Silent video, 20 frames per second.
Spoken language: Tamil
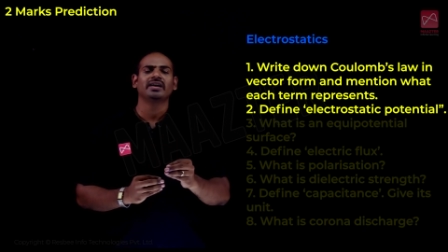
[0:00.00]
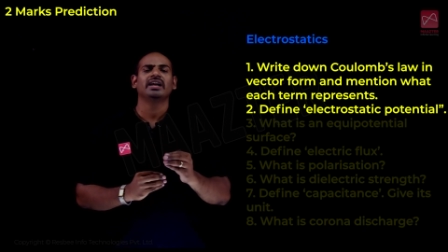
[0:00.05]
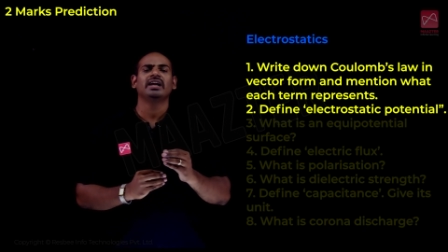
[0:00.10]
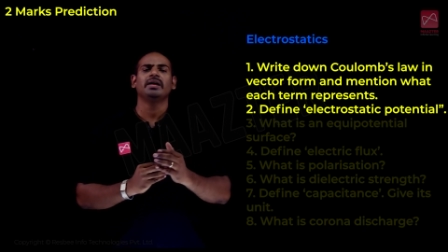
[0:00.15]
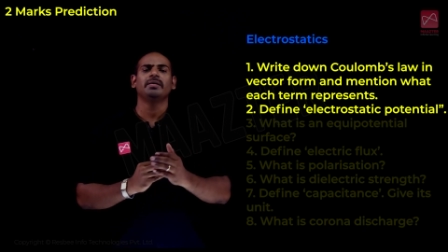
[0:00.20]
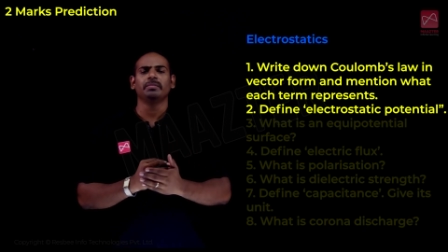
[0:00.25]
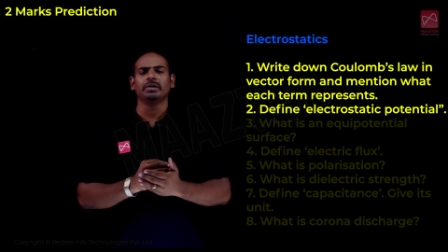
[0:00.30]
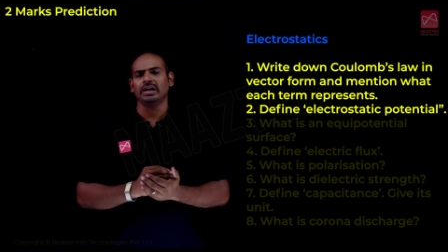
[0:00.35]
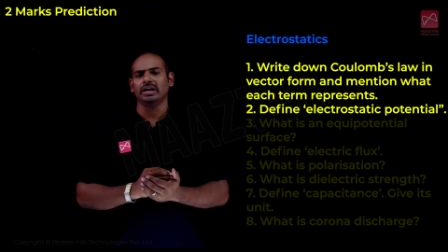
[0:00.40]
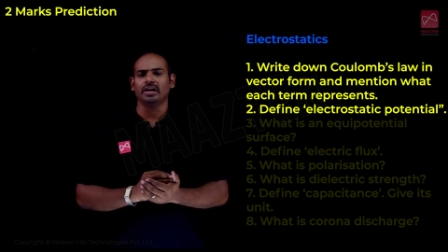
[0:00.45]
நிலை
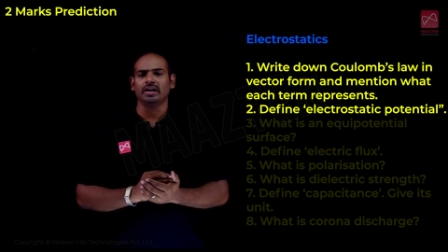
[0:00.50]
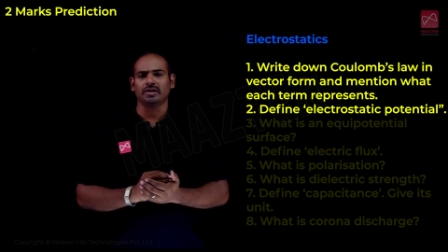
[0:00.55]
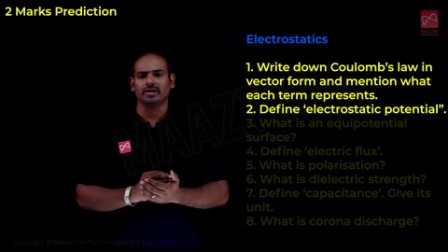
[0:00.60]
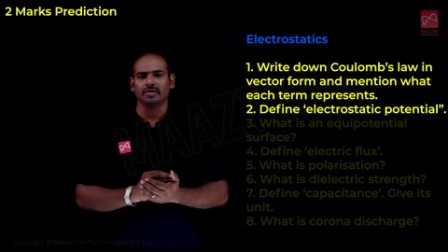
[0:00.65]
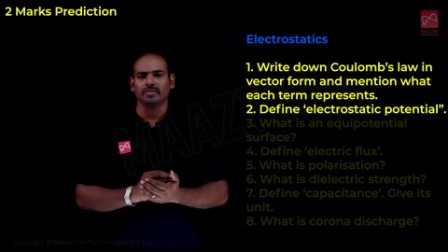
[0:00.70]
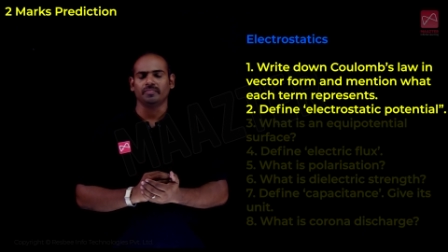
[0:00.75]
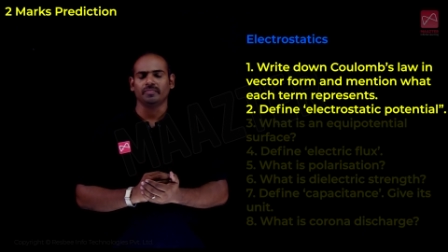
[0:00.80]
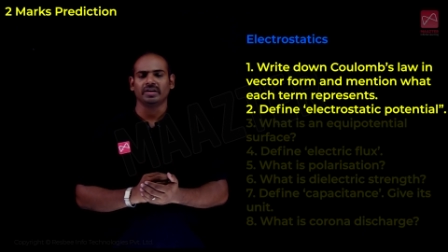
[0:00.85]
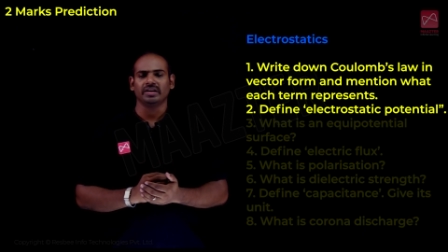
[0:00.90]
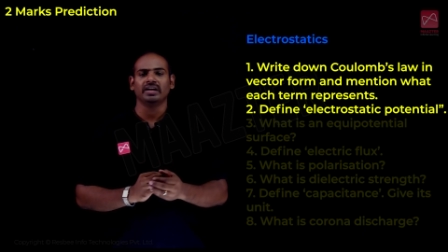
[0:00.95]

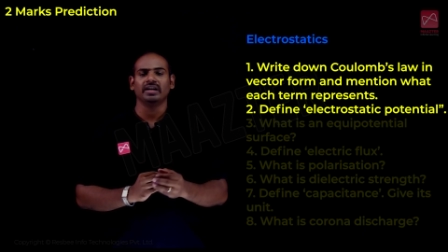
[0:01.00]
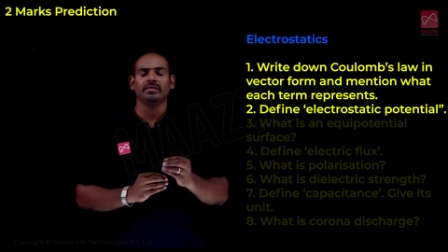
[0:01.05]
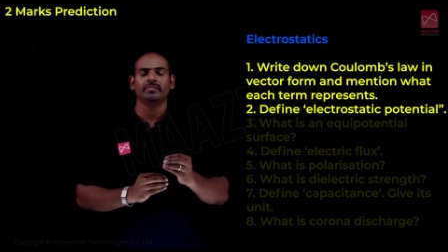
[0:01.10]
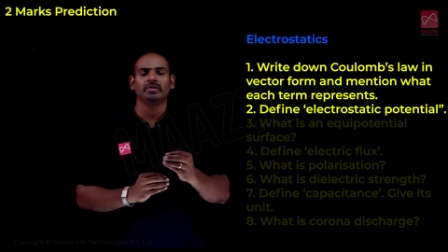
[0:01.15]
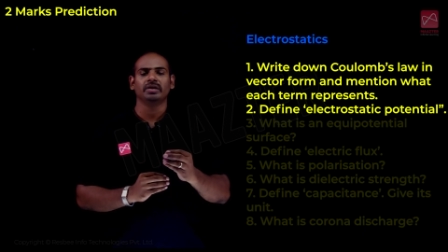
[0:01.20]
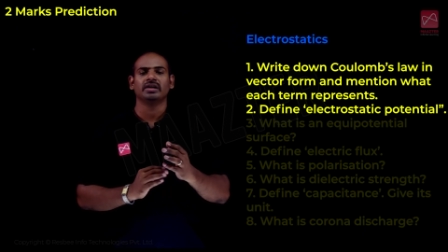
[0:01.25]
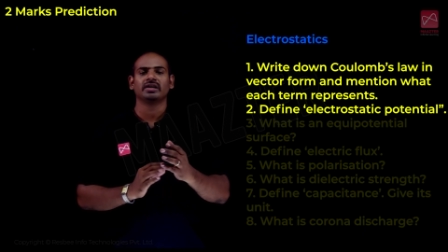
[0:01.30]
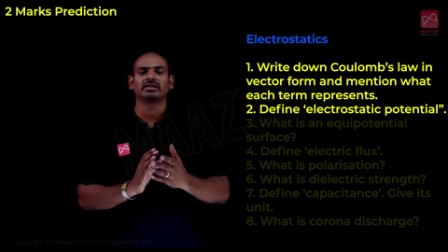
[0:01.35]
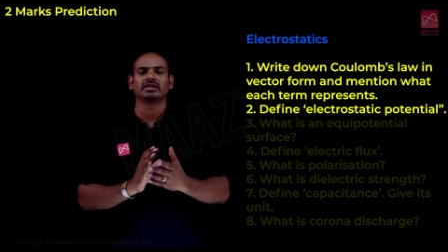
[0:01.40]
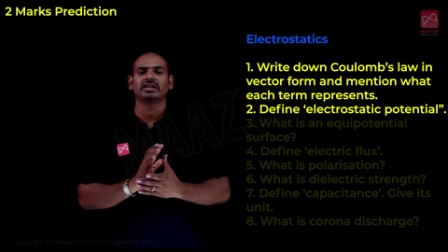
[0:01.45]
மின்னழுத்தம் நிலை
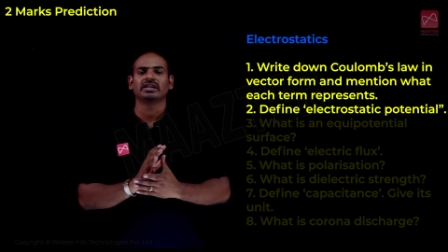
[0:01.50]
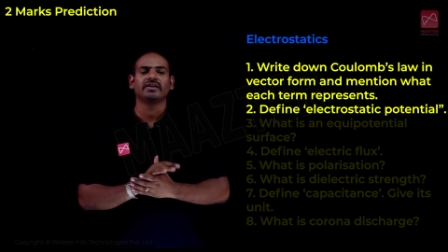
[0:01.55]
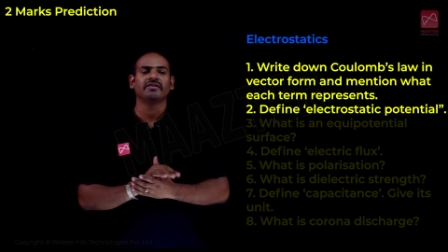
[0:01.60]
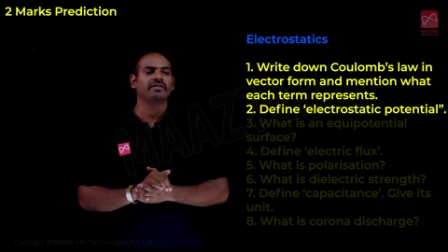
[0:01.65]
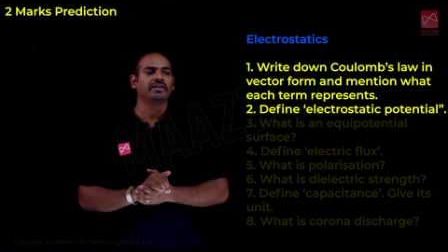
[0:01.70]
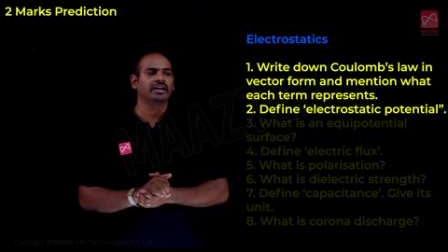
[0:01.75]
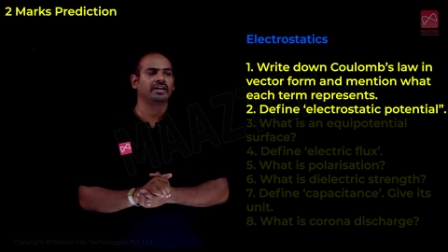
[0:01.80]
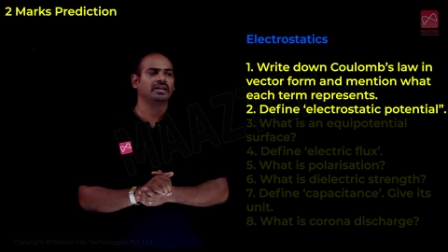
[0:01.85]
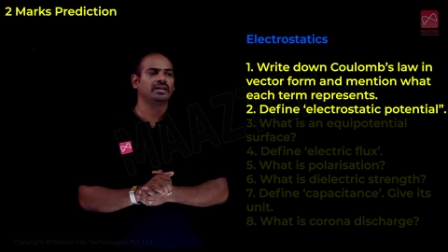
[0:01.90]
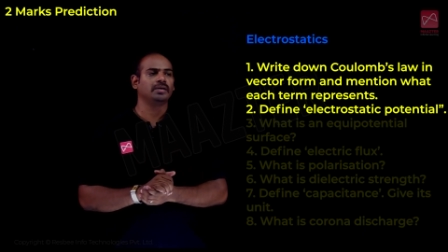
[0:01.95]
மின்னழுத்தத்தை
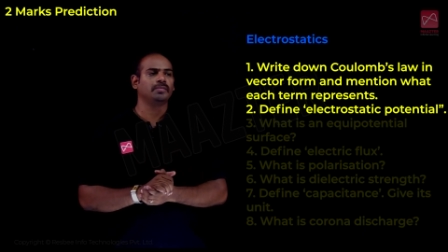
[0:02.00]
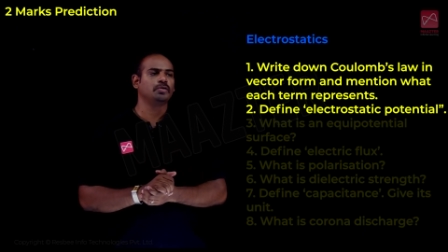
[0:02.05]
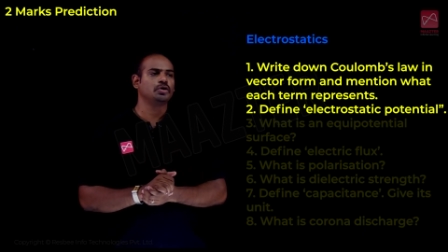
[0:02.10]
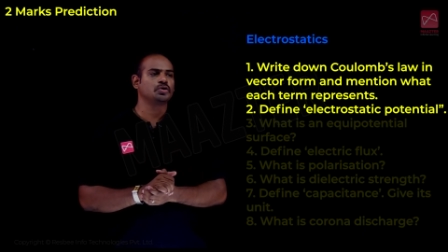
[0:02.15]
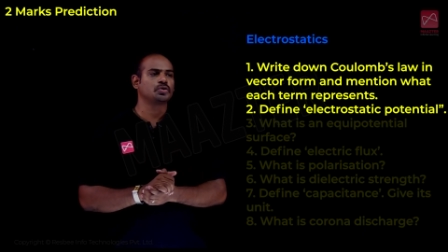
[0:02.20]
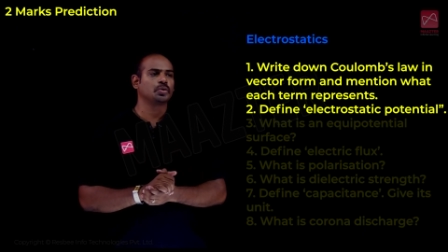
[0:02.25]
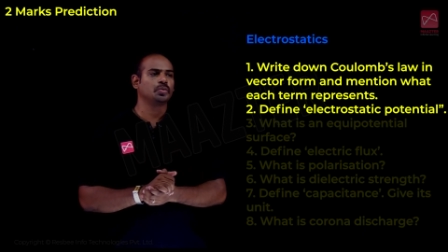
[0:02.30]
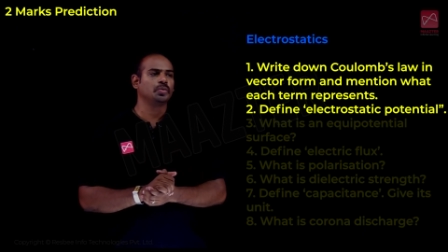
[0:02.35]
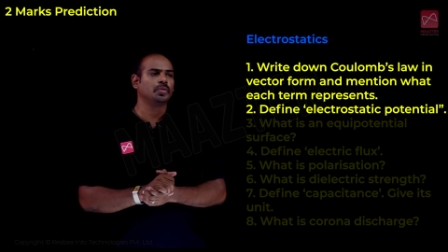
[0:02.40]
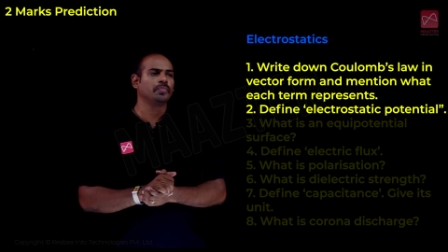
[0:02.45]
வரையிறு
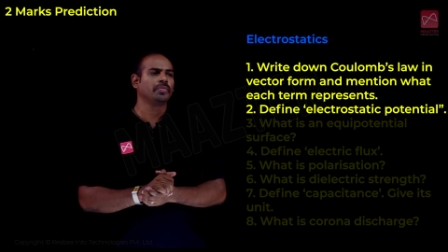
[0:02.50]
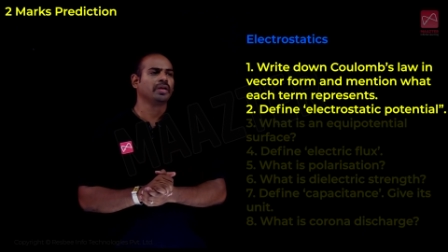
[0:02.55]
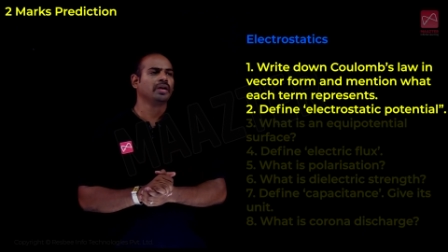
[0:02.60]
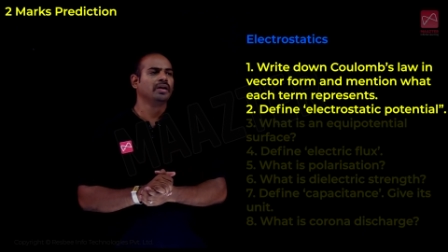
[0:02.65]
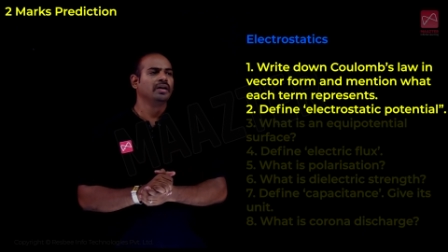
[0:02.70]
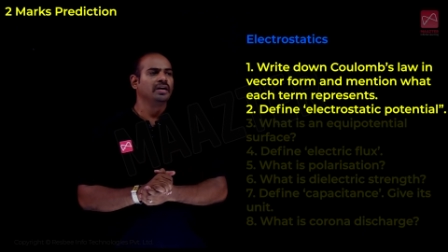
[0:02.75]
அப்படின்னு சொல்லுவோம்